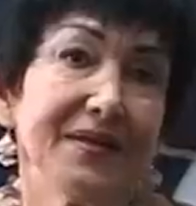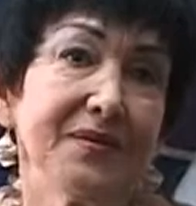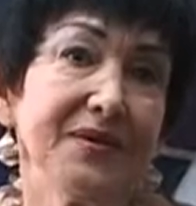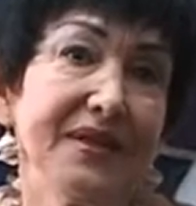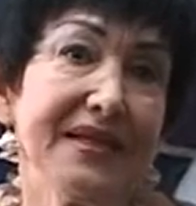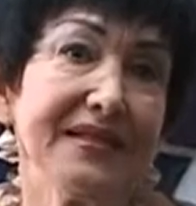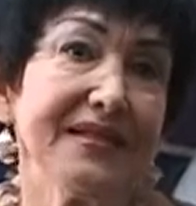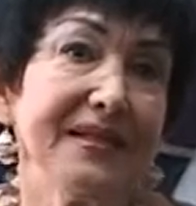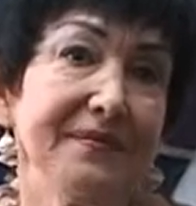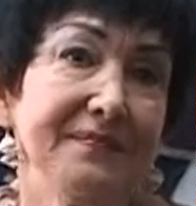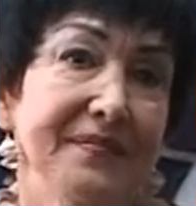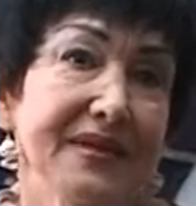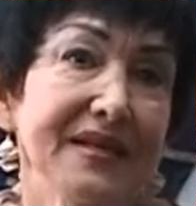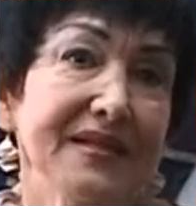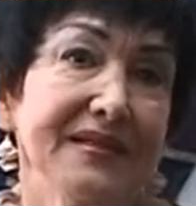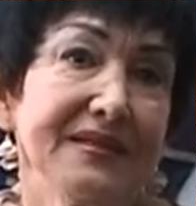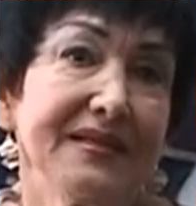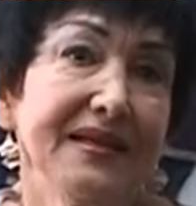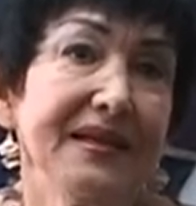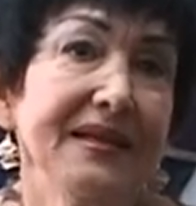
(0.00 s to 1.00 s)
con las
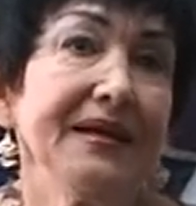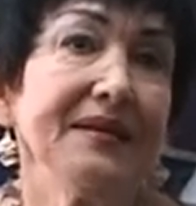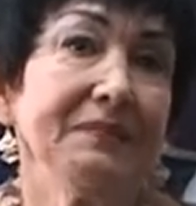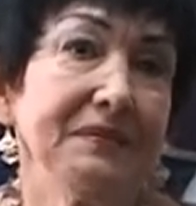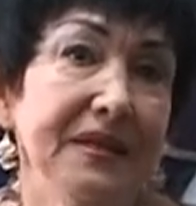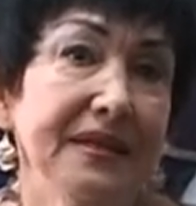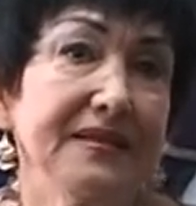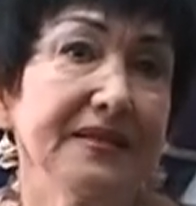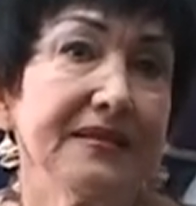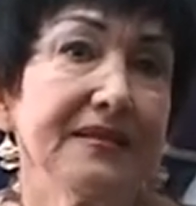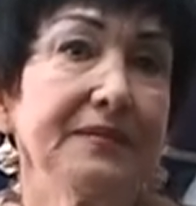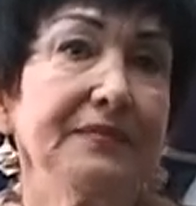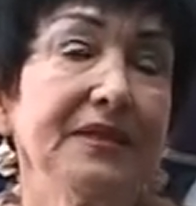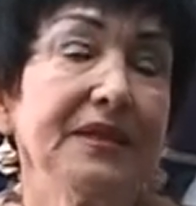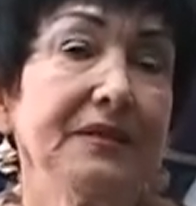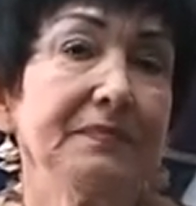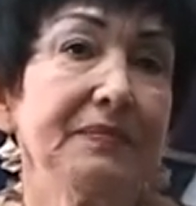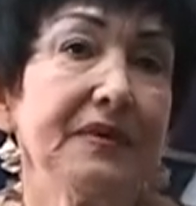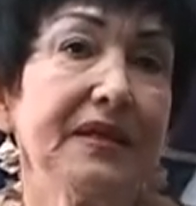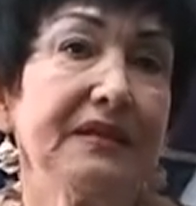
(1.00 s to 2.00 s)
hembras,
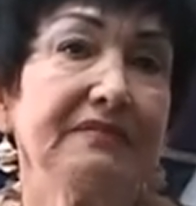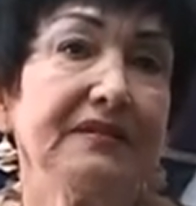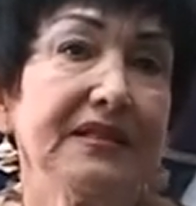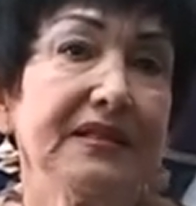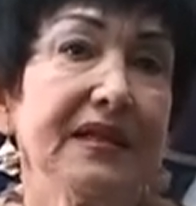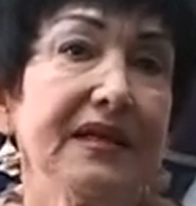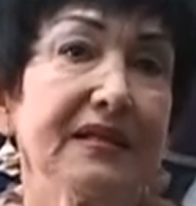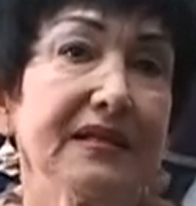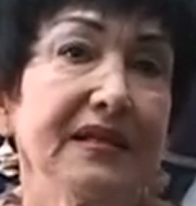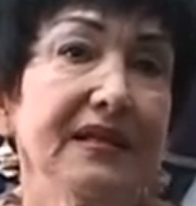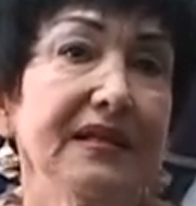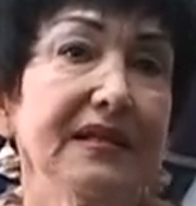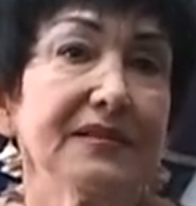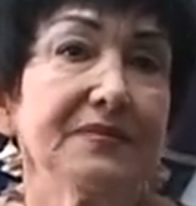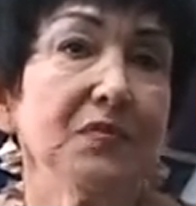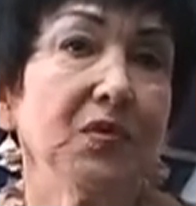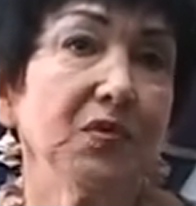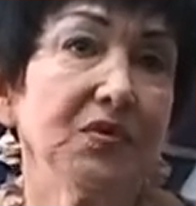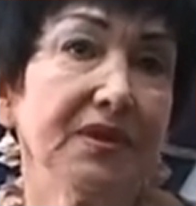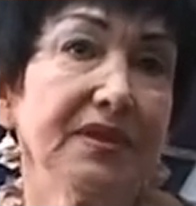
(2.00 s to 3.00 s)
precisamente para evitar que
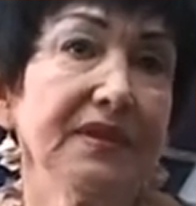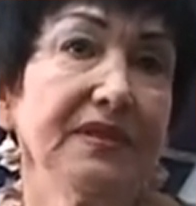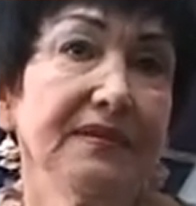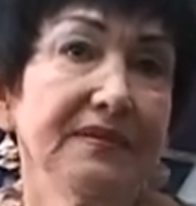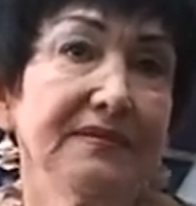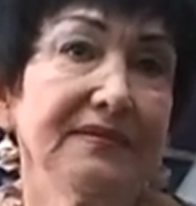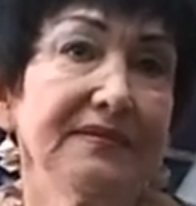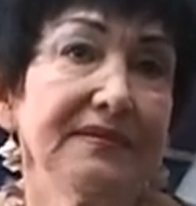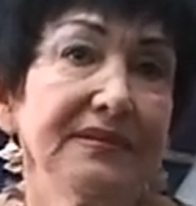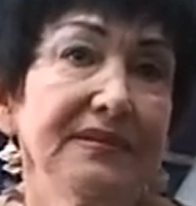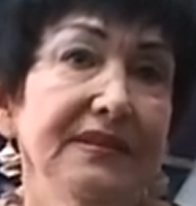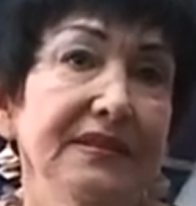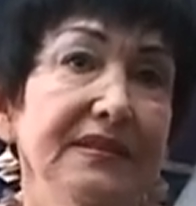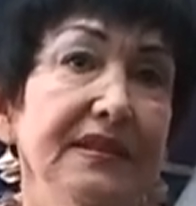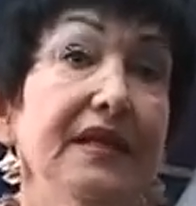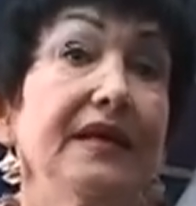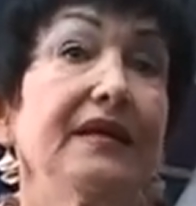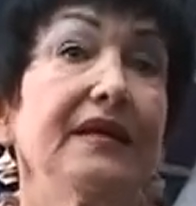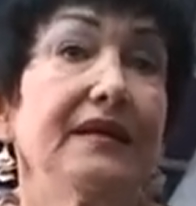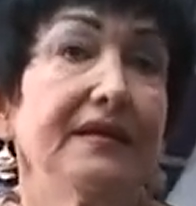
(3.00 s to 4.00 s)
las monten
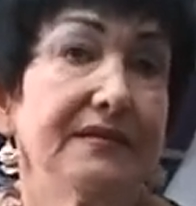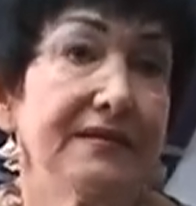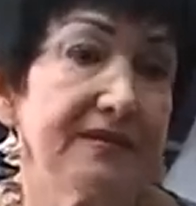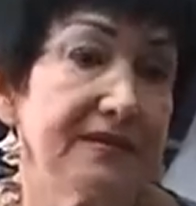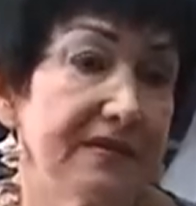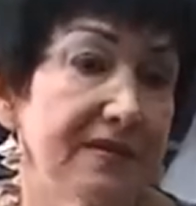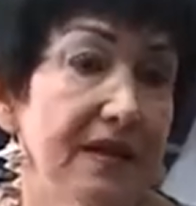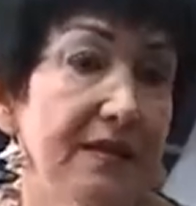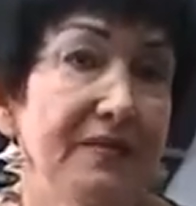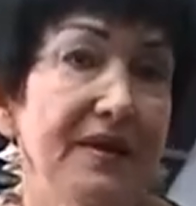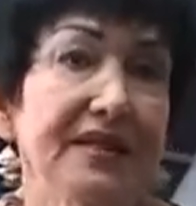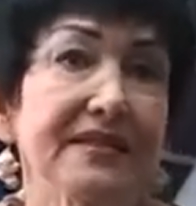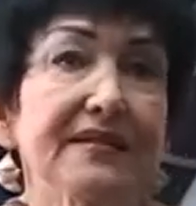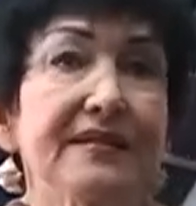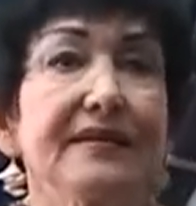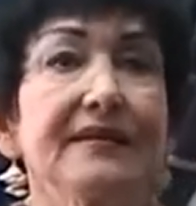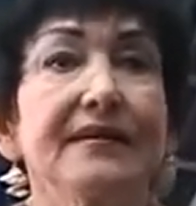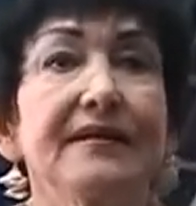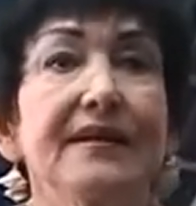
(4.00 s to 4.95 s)
y que se mezclen